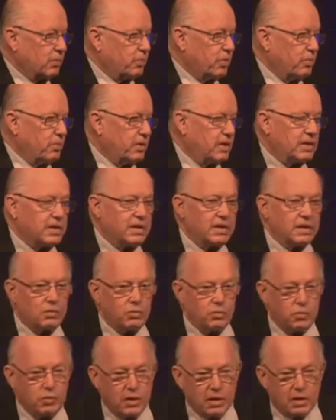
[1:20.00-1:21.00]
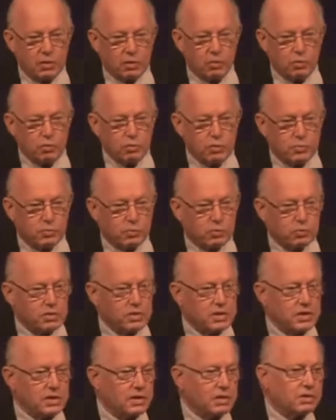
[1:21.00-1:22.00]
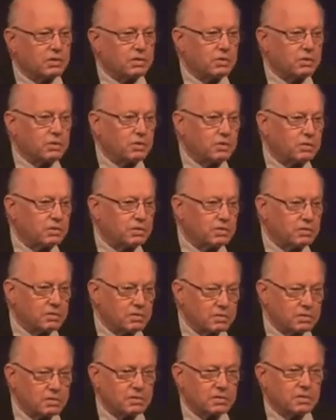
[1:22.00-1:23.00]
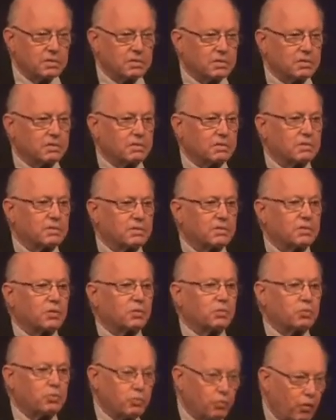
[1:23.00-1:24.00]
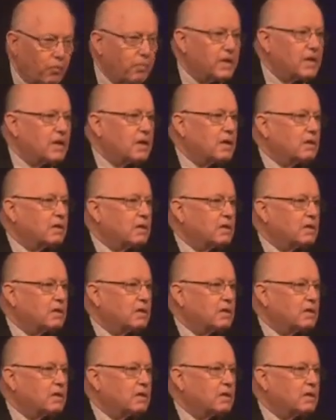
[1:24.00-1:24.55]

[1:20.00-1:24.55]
pas mettre des lunettes roses pour dire que, que tout va bien.